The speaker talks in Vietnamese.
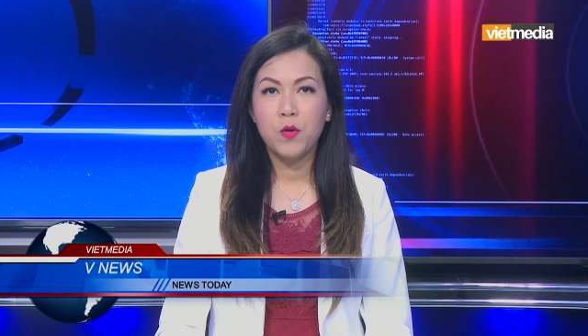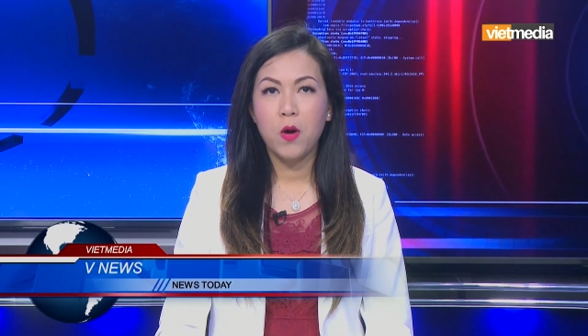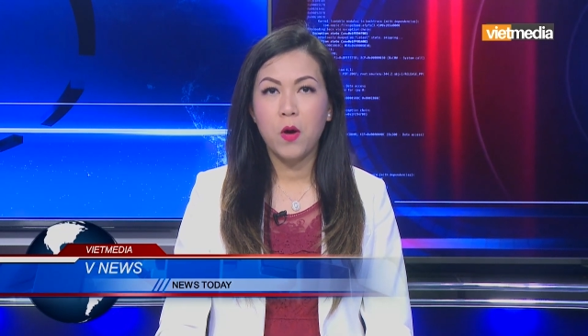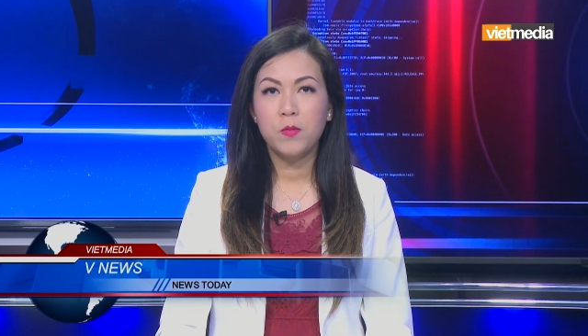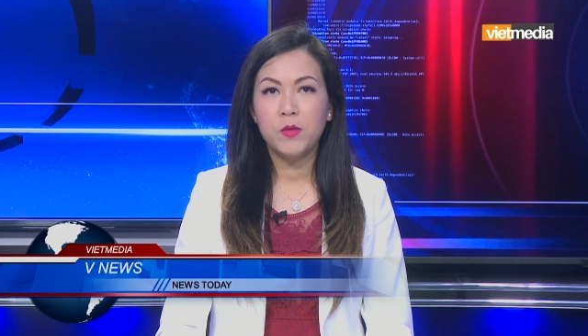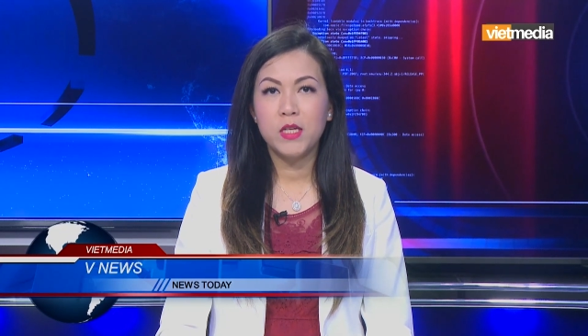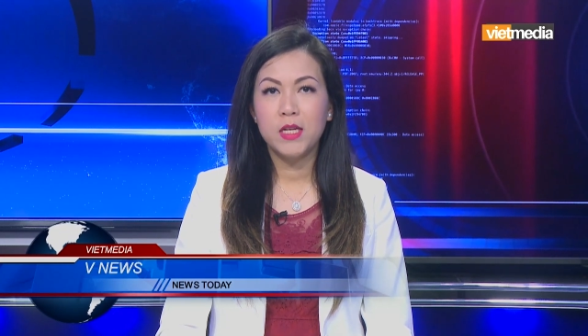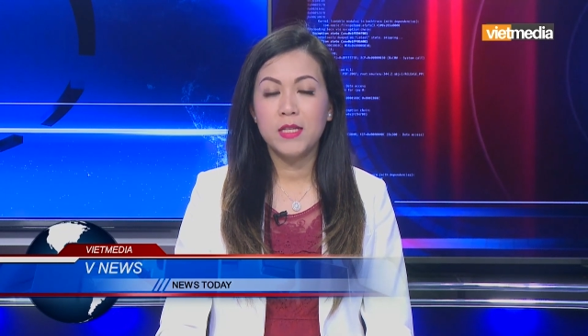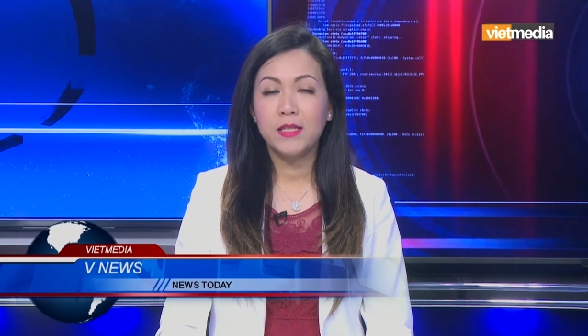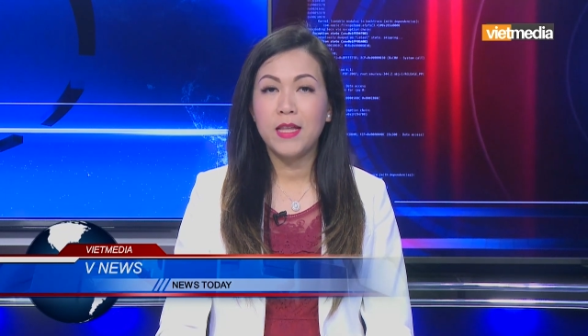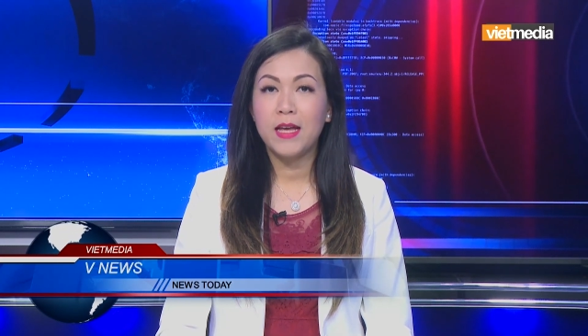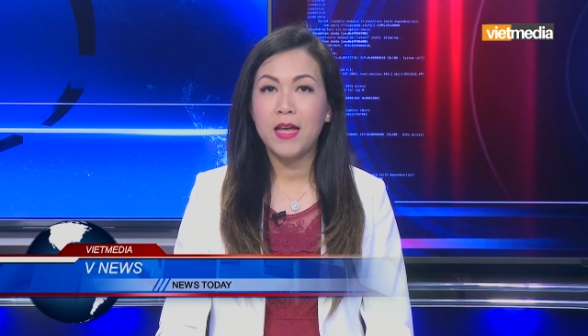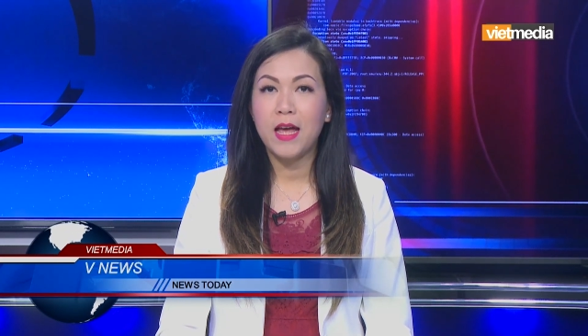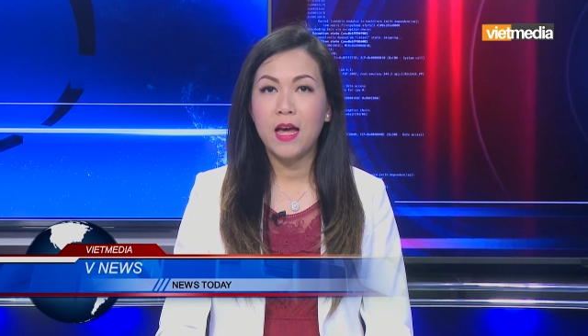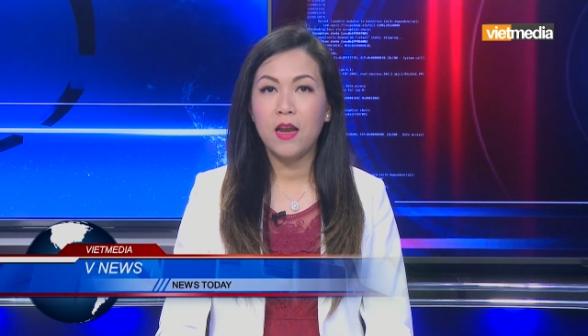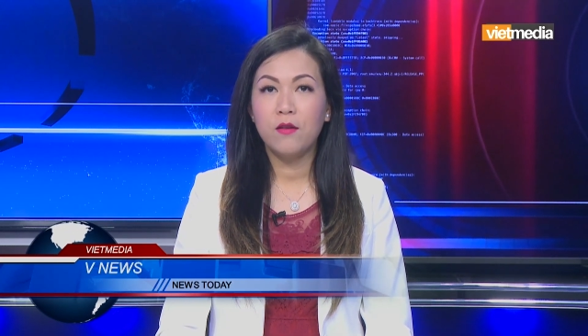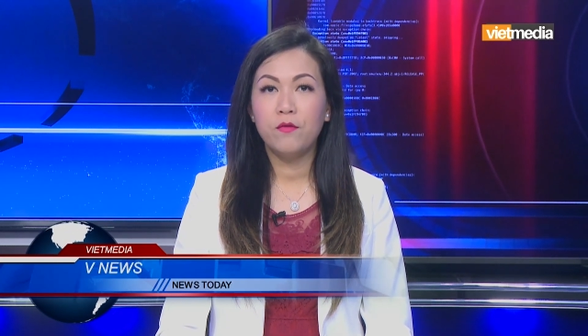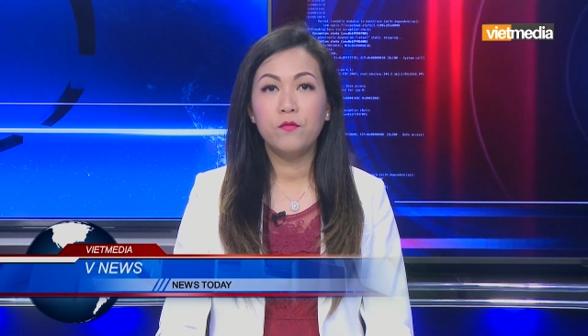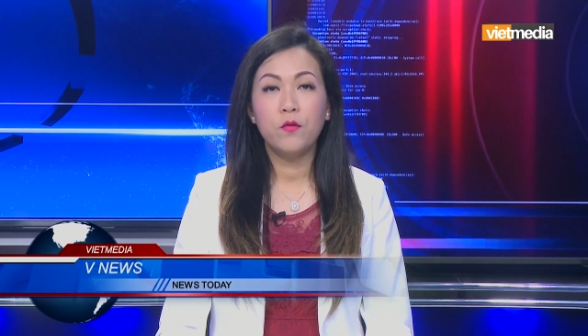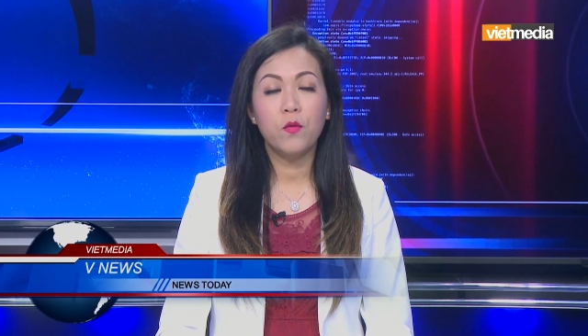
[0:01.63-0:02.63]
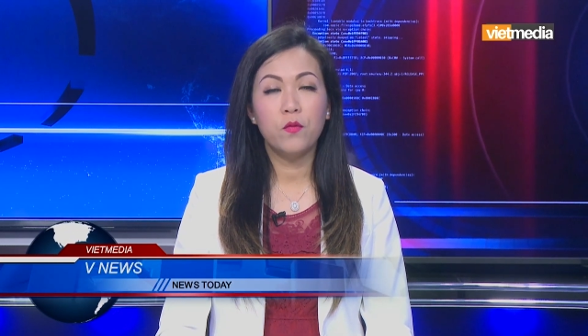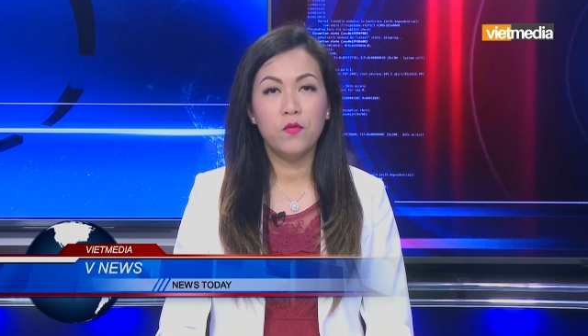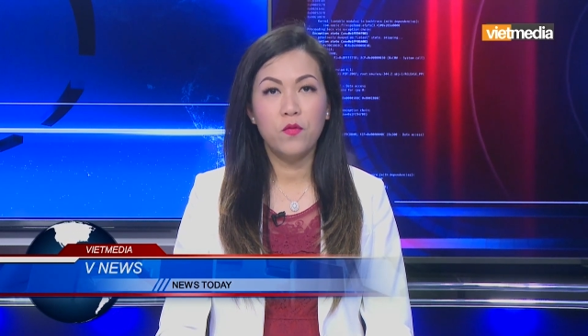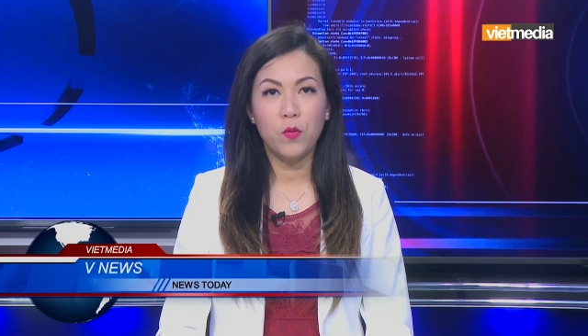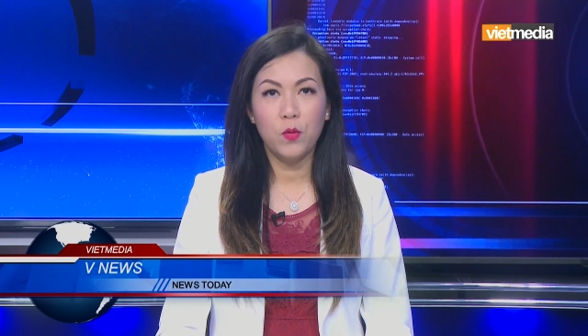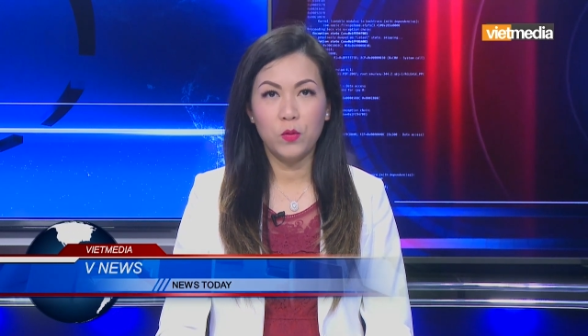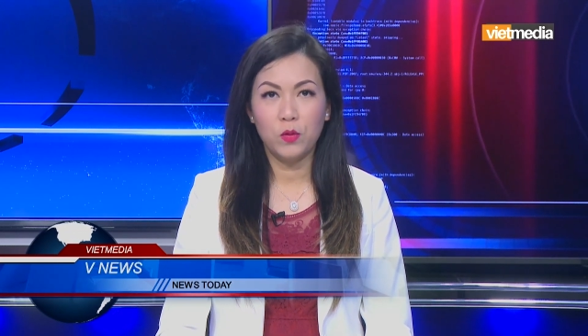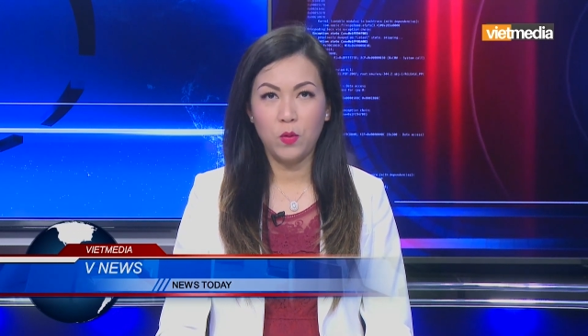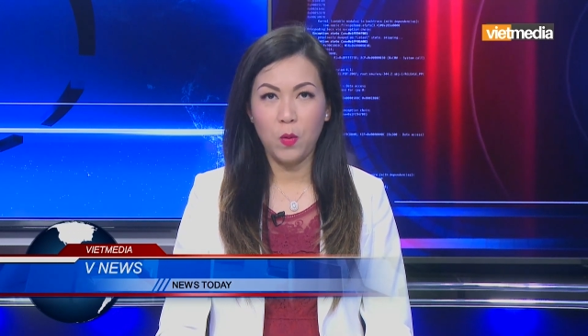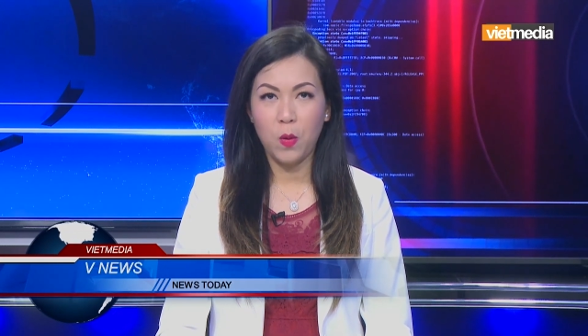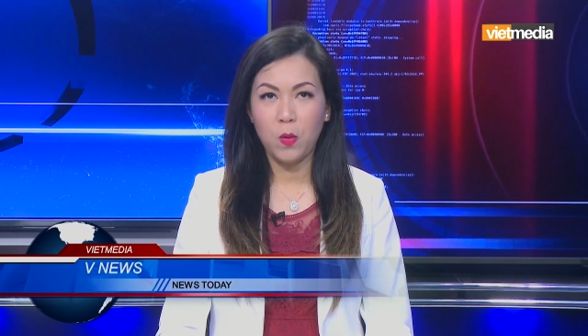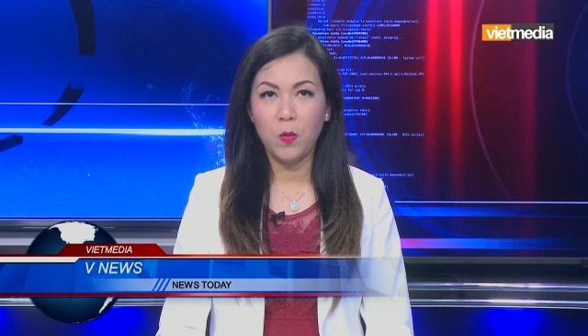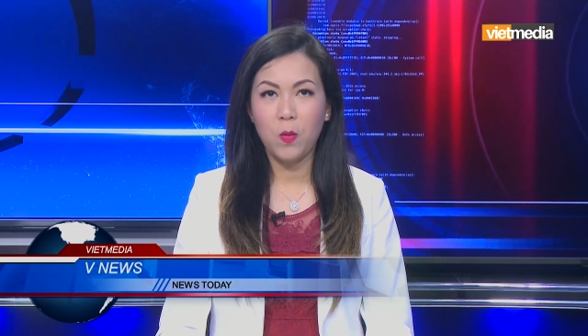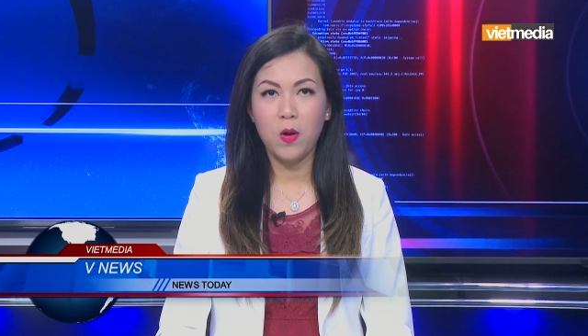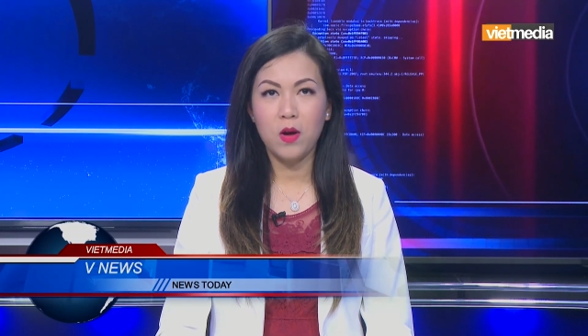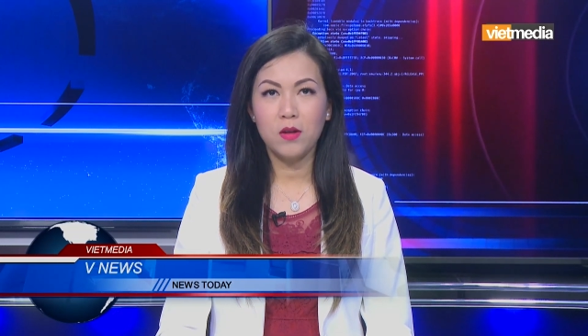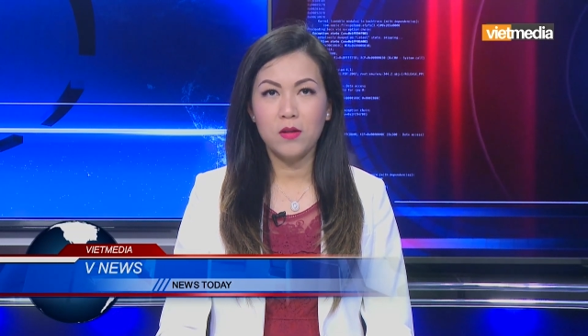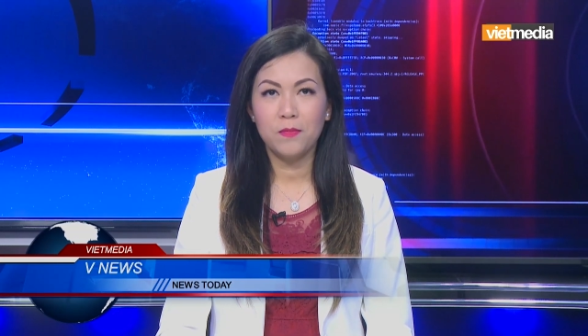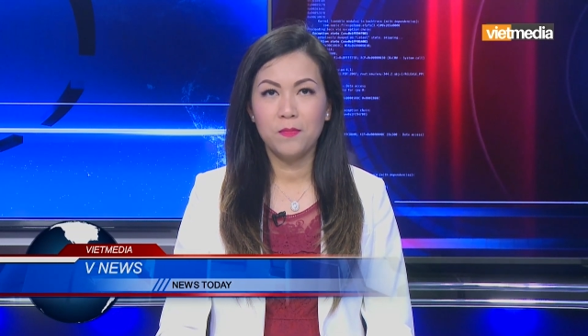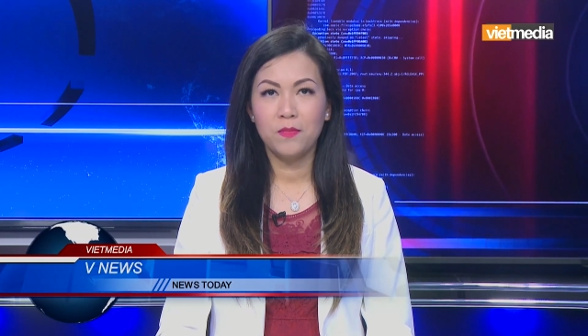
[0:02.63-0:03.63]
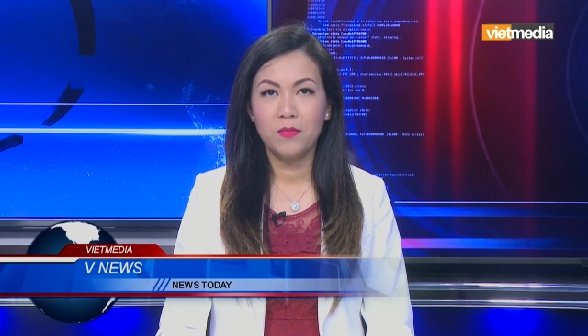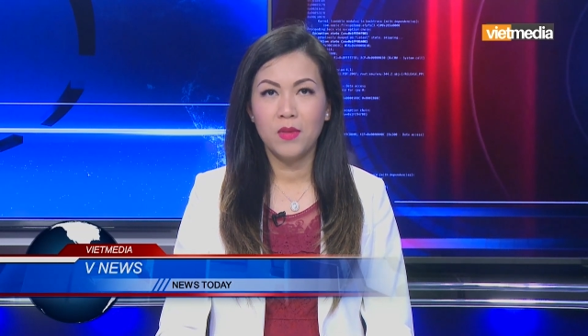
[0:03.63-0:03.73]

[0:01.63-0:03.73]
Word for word: du học sinh tại Anh phục vụ tổ quốc.